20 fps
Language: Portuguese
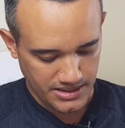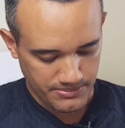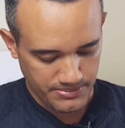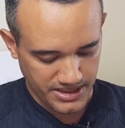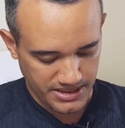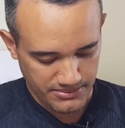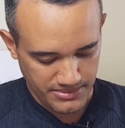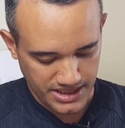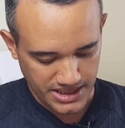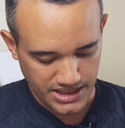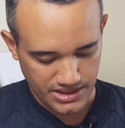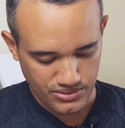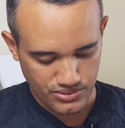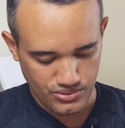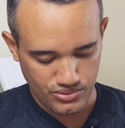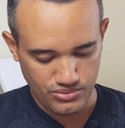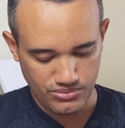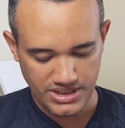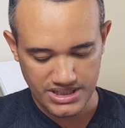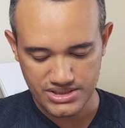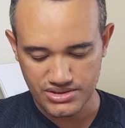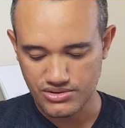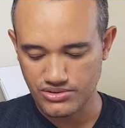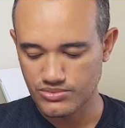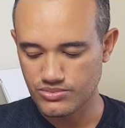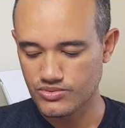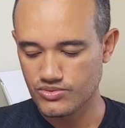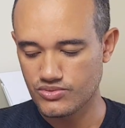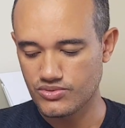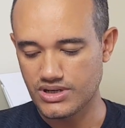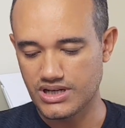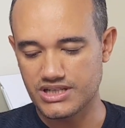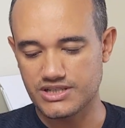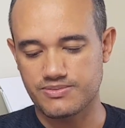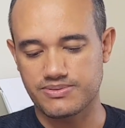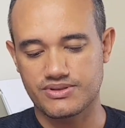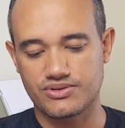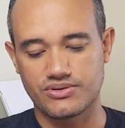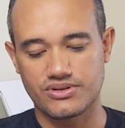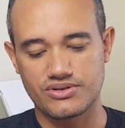Primeiro, o mais comum é
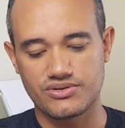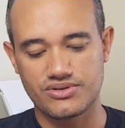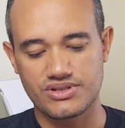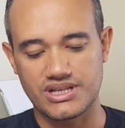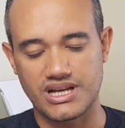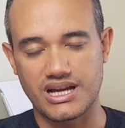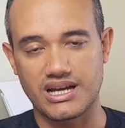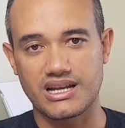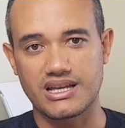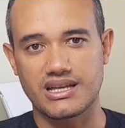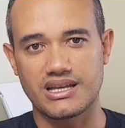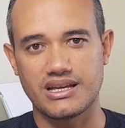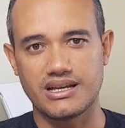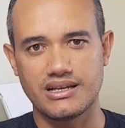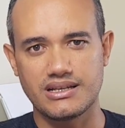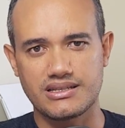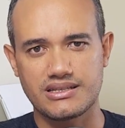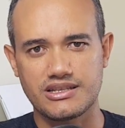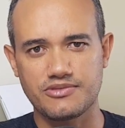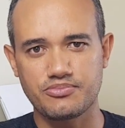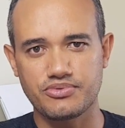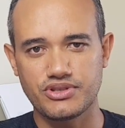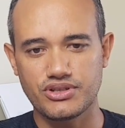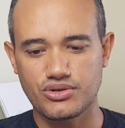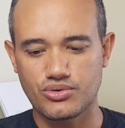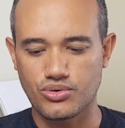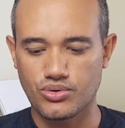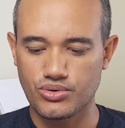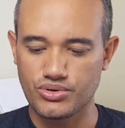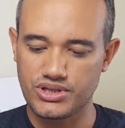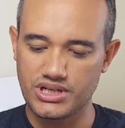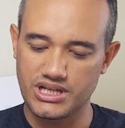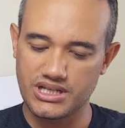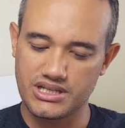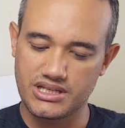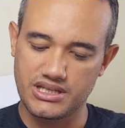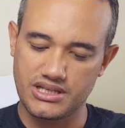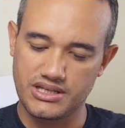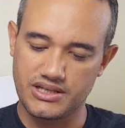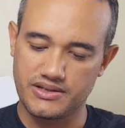as pessoas usarem esse tipo de coldre
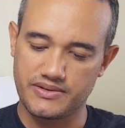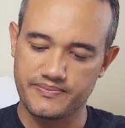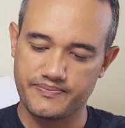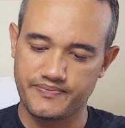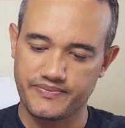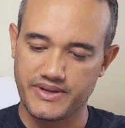aqui.